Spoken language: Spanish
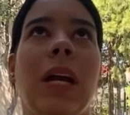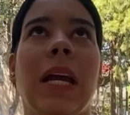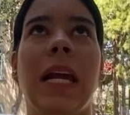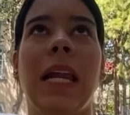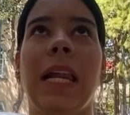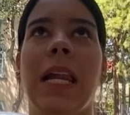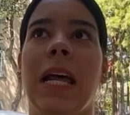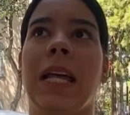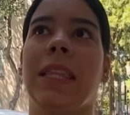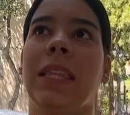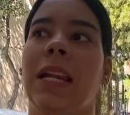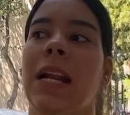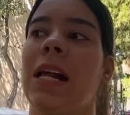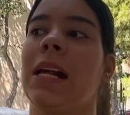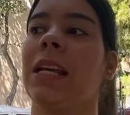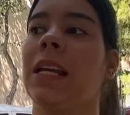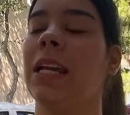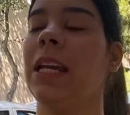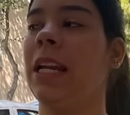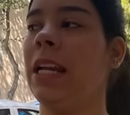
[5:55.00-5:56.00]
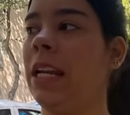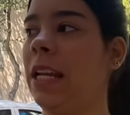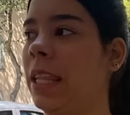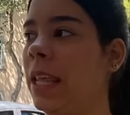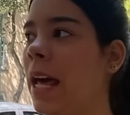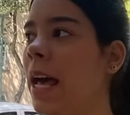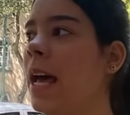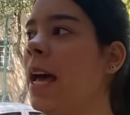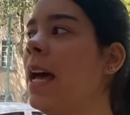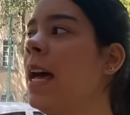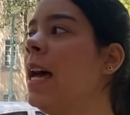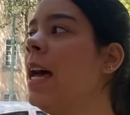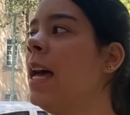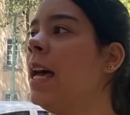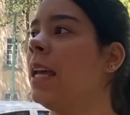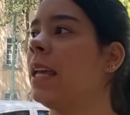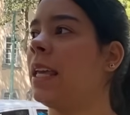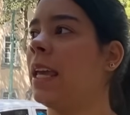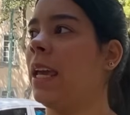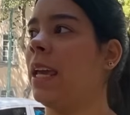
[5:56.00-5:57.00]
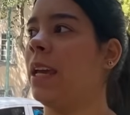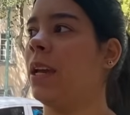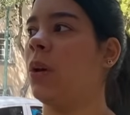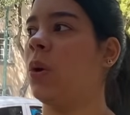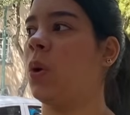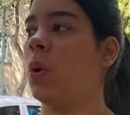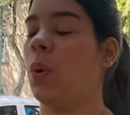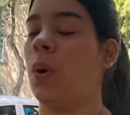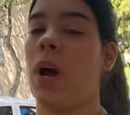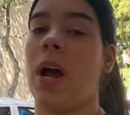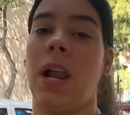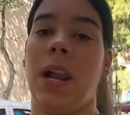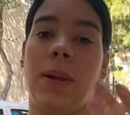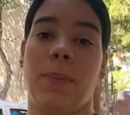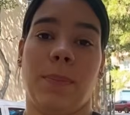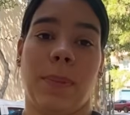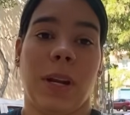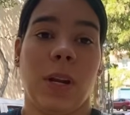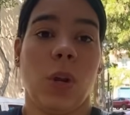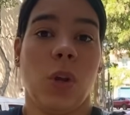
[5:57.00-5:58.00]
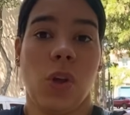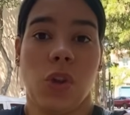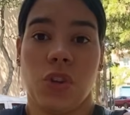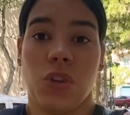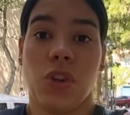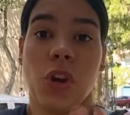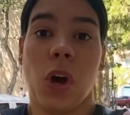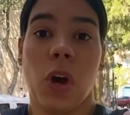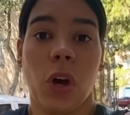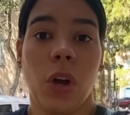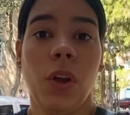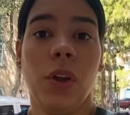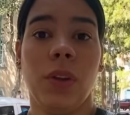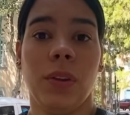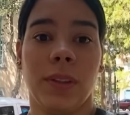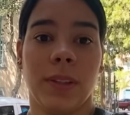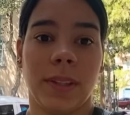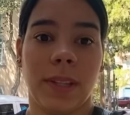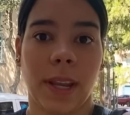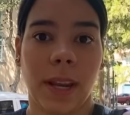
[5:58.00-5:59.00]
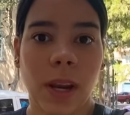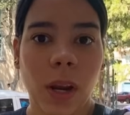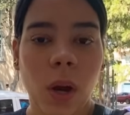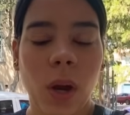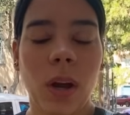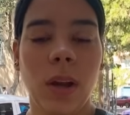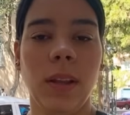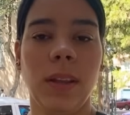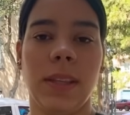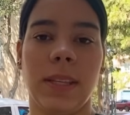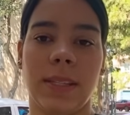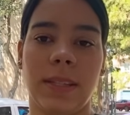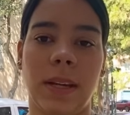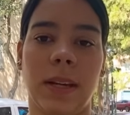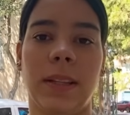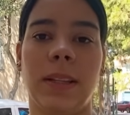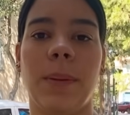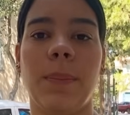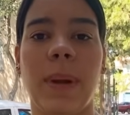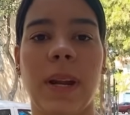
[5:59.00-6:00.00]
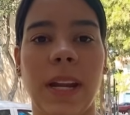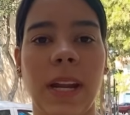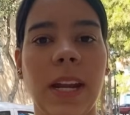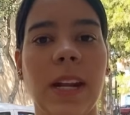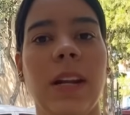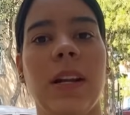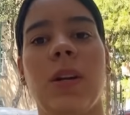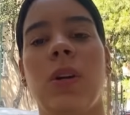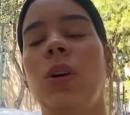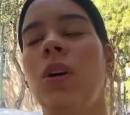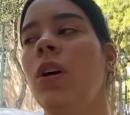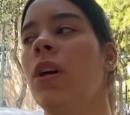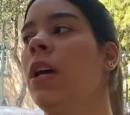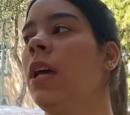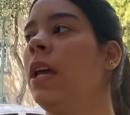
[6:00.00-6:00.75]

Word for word: que es la tranquilidad que al menos yo tengo de cierta manera, ¿no?